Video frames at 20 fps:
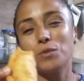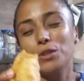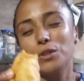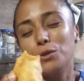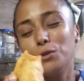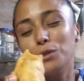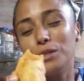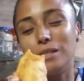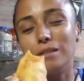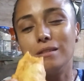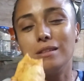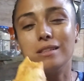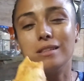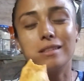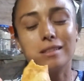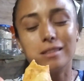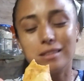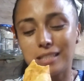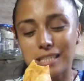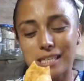
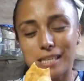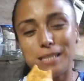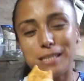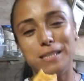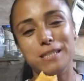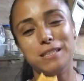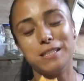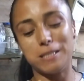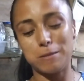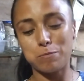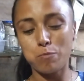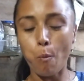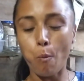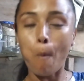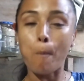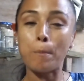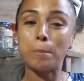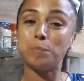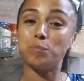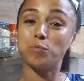Crujientitas, qué delicia.
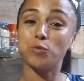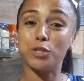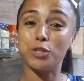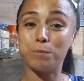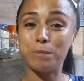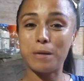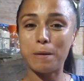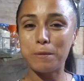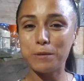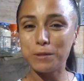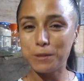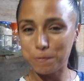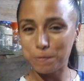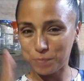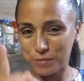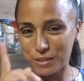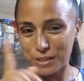Nos vemos